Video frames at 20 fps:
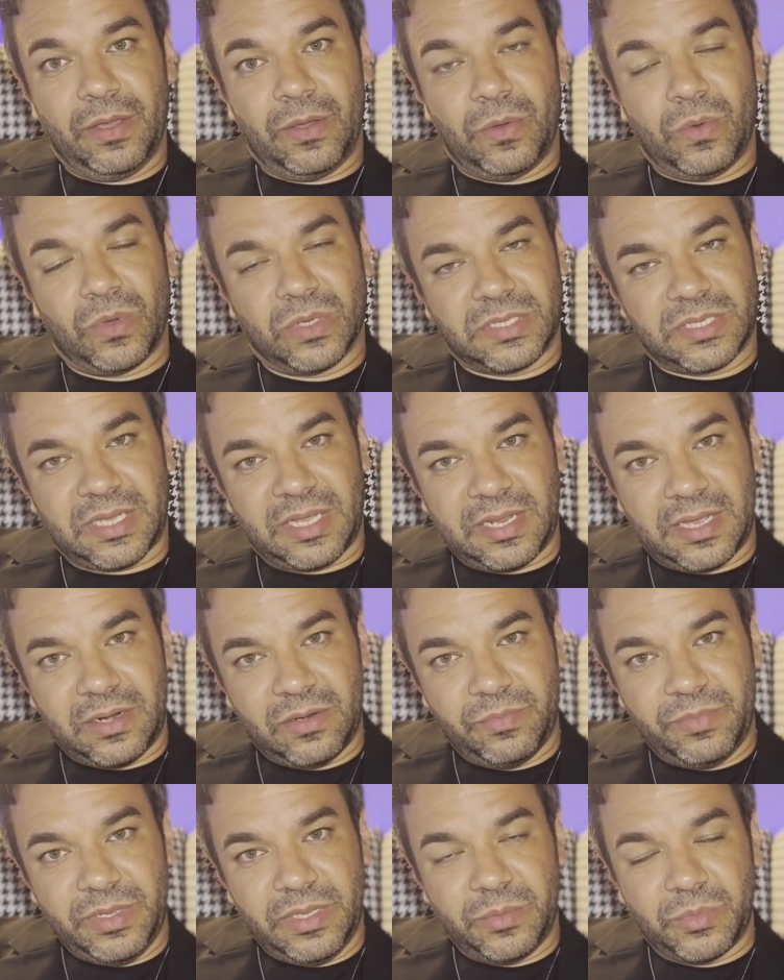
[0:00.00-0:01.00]
O salário
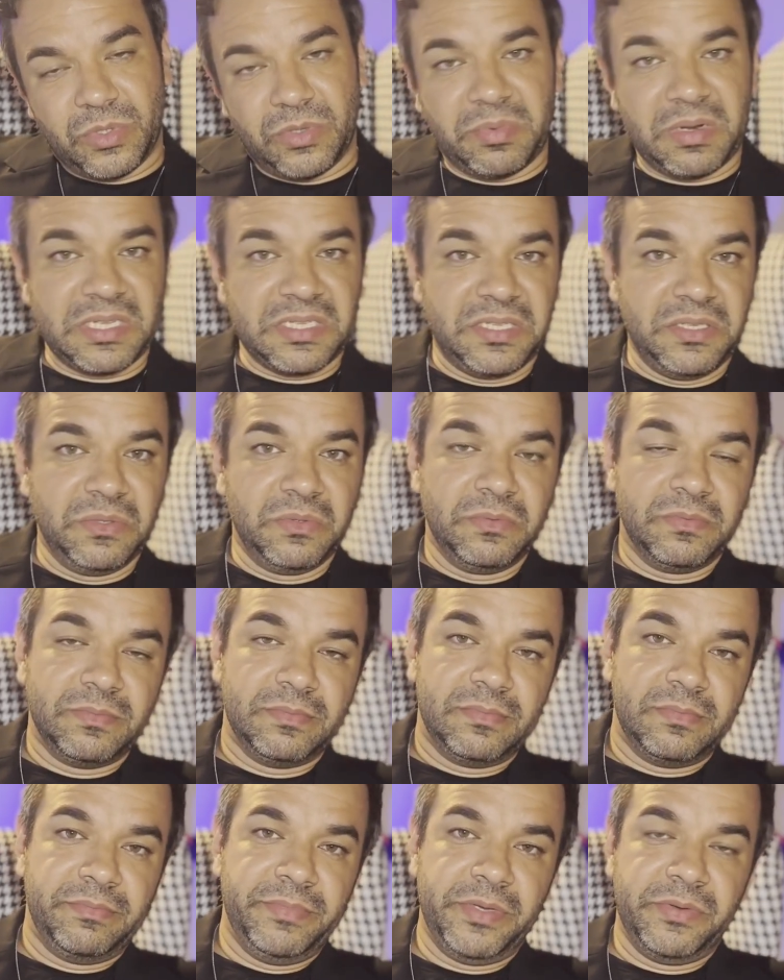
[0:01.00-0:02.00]
mínimo no Brasil,
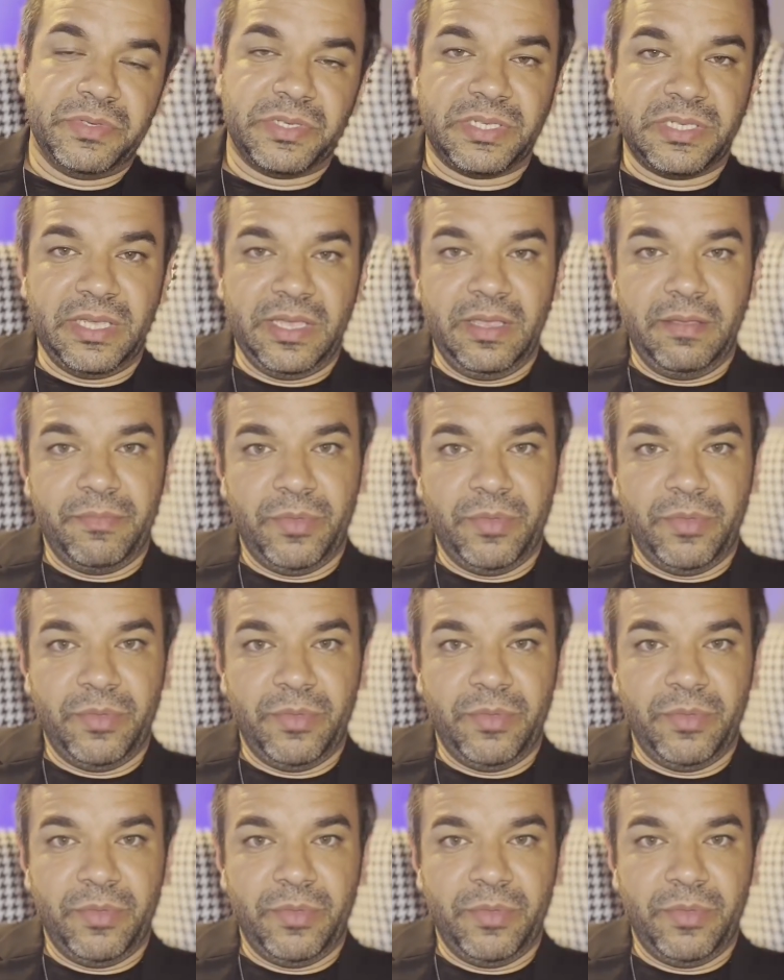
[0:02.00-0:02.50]
1.100,